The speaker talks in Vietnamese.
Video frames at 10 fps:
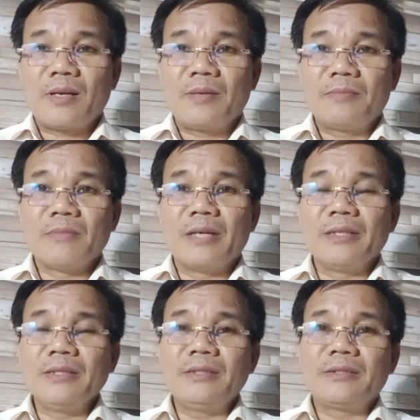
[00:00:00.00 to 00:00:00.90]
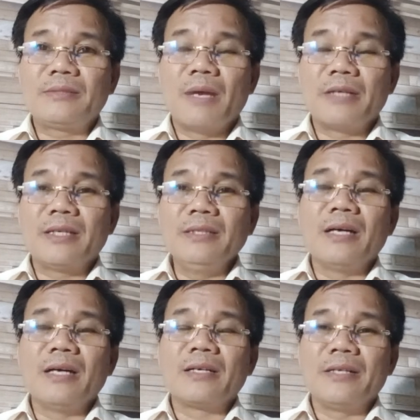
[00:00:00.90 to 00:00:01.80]
Bởi bởi chính
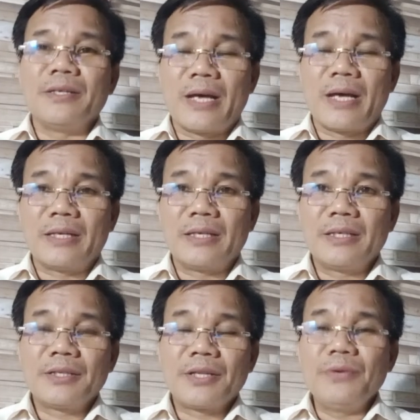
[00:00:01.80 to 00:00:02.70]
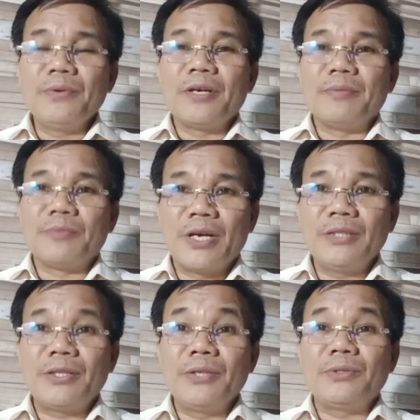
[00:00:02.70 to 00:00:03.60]
từ cái điều này, thiếu kiềm
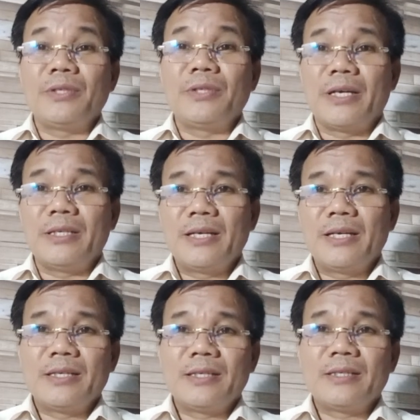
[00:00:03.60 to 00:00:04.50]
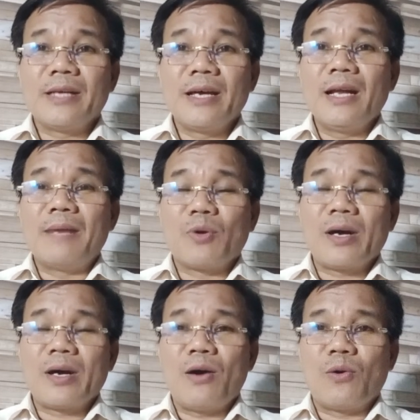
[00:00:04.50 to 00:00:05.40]
chế, thiếu suy nghĩ, để lại một
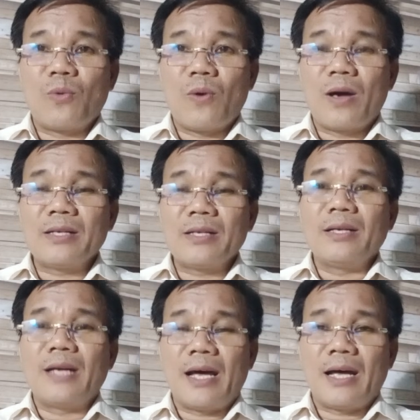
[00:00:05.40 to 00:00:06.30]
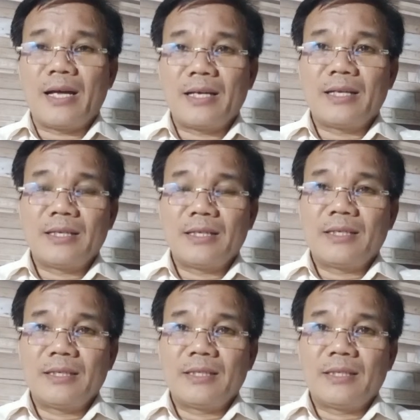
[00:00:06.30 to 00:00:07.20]
cái hậu quả rất là
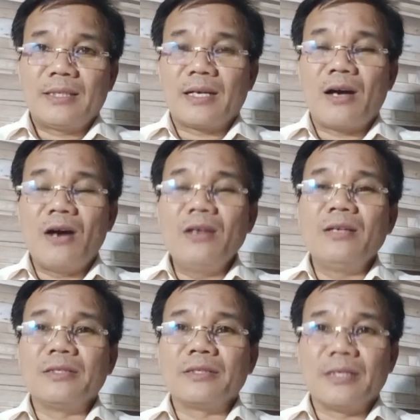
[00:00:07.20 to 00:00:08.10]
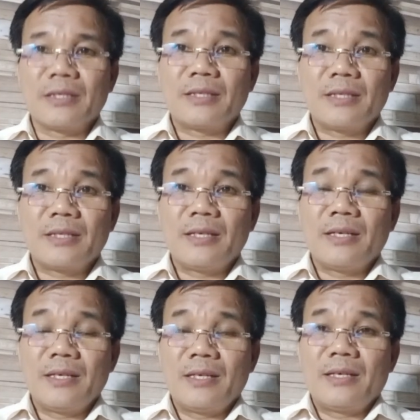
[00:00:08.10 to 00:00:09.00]
là khó lường được.
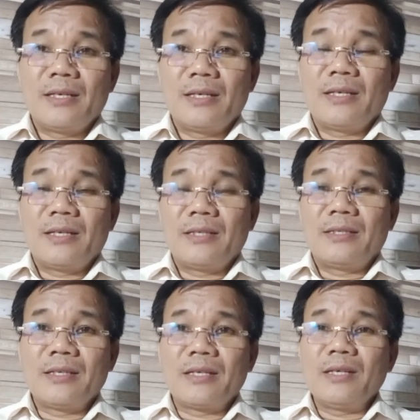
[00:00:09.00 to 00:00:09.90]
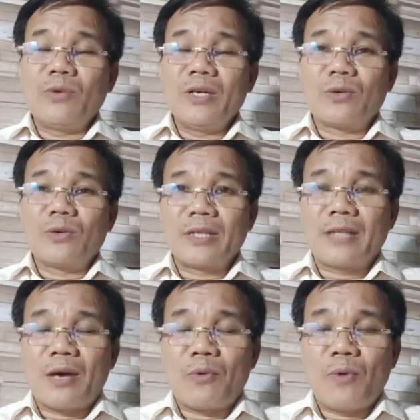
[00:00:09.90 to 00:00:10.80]
Nhưng cái quy luật
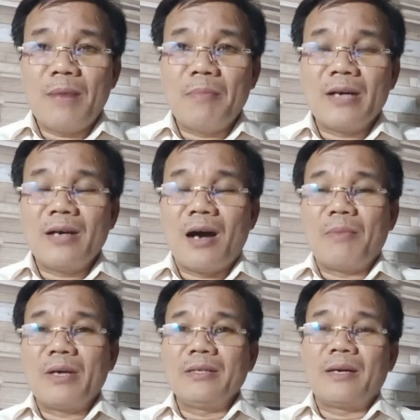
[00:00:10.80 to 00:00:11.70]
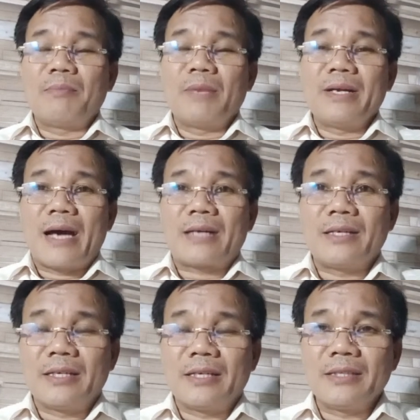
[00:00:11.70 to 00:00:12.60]
trên tạo hóa, bởi họ mới mới đặt
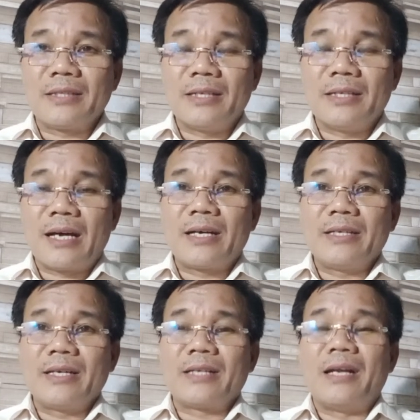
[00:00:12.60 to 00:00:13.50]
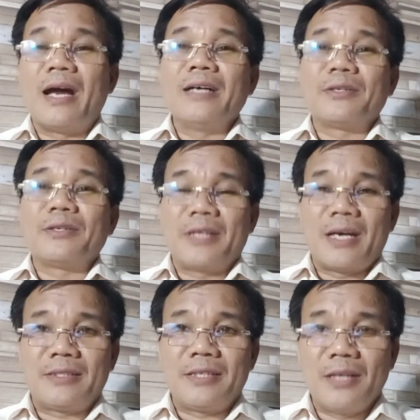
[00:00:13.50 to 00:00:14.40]
ra những cái từ là khi anh lỡ rồi thì
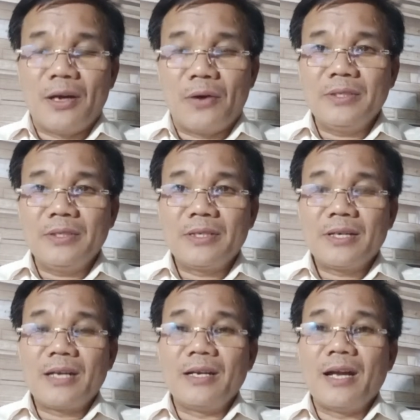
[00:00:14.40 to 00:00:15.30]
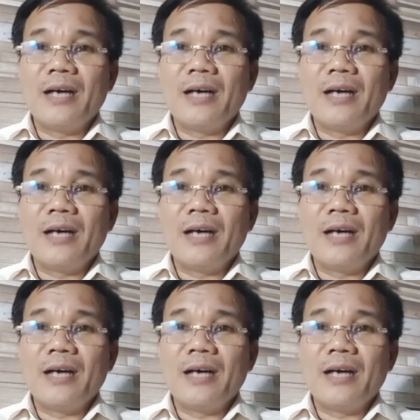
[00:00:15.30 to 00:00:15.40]
anh xin lỗi, anh lỡ